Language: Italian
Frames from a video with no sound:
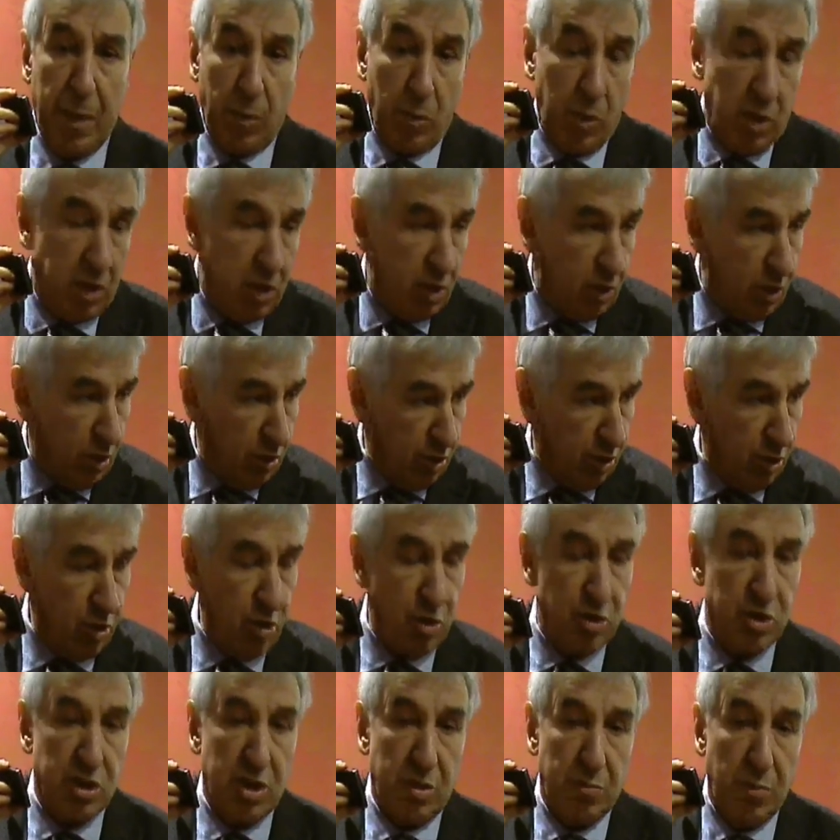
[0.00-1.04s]
quindi con
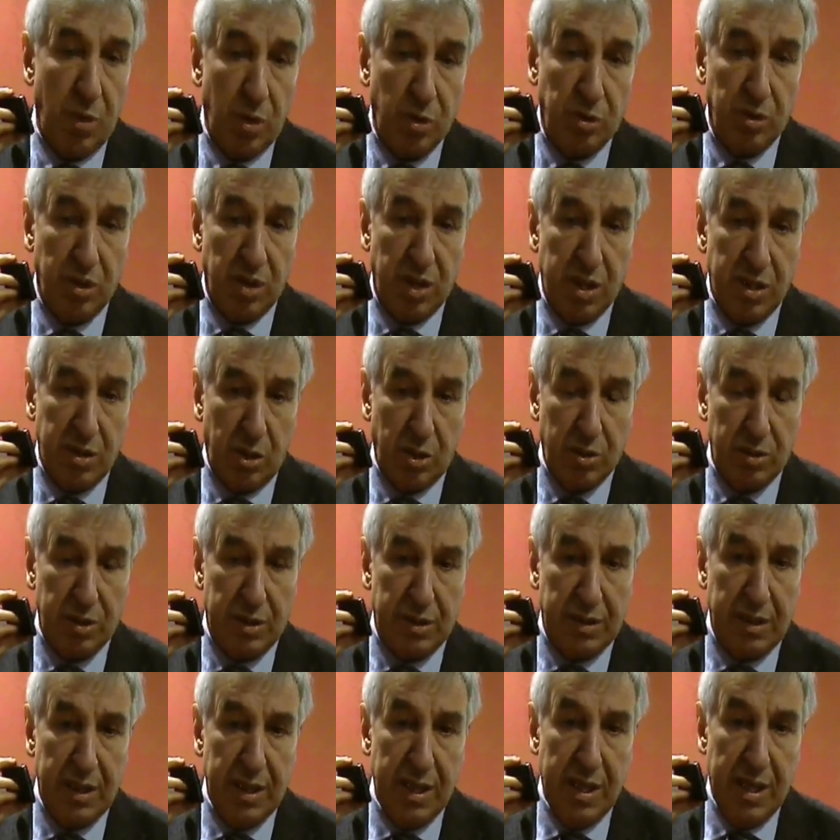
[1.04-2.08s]
costi molto
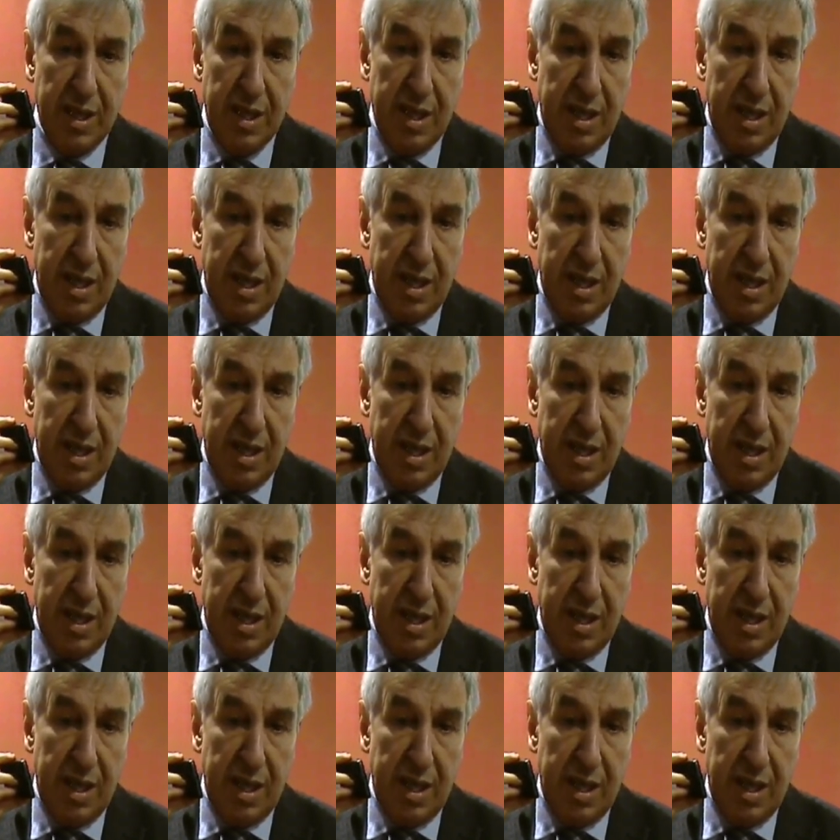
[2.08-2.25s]
ridotti,